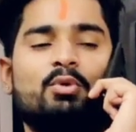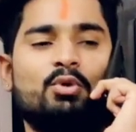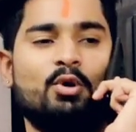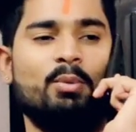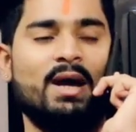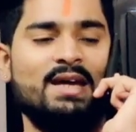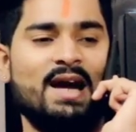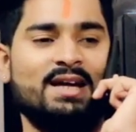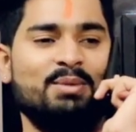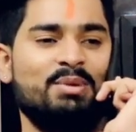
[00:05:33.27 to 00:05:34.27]
अब बोलो भाई
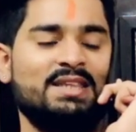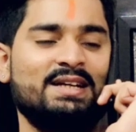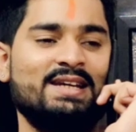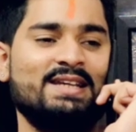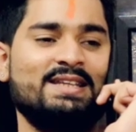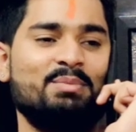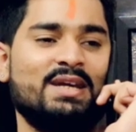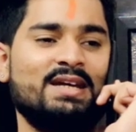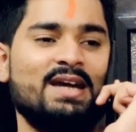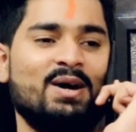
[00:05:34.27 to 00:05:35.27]
आंखें बंद कर ली थी
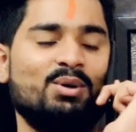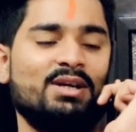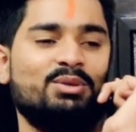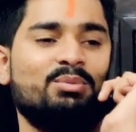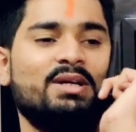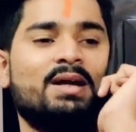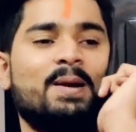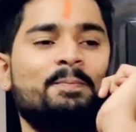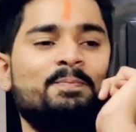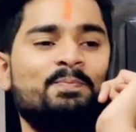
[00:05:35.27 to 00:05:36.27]
मैंने क्या हो गया तो तुम्हें
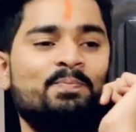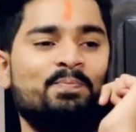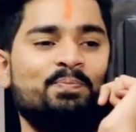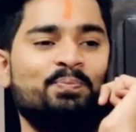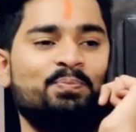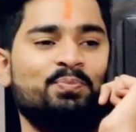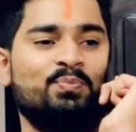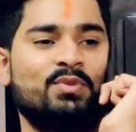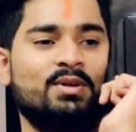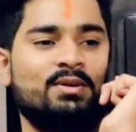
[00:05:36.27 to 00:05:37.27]
बोलो ना तो मैंने
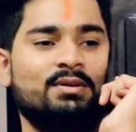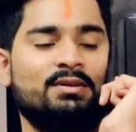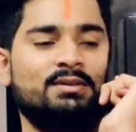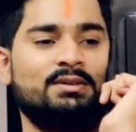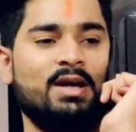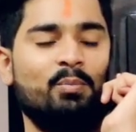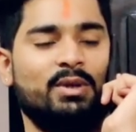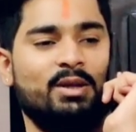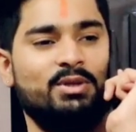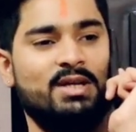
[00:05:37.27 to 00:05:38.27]
आंखें बंद कर ली मुझे क्या
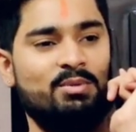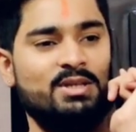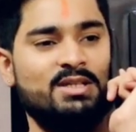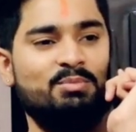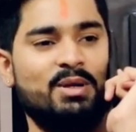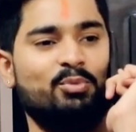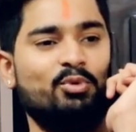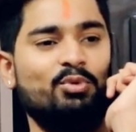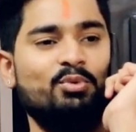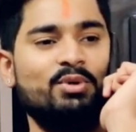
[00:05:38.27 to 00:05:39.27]
दिख रहा है ये भी चीज मैं
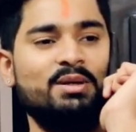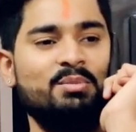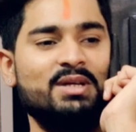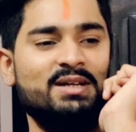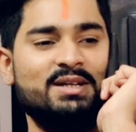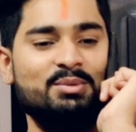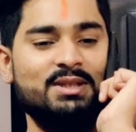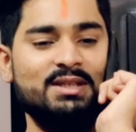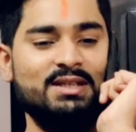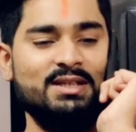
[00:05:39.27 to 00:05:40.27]
बोलूंगा कि मैंने आंखें
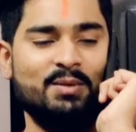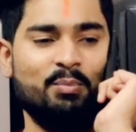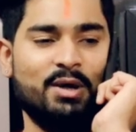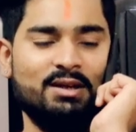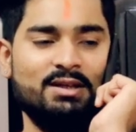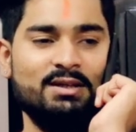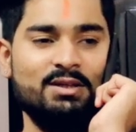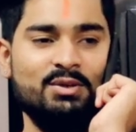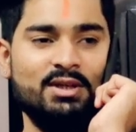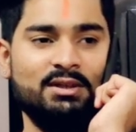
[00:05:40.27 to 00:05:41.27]
बंद कर ली मैं पागल
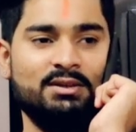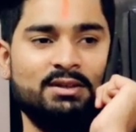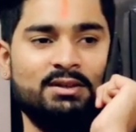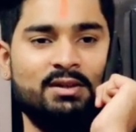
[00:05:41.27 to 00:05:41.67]
लड़की है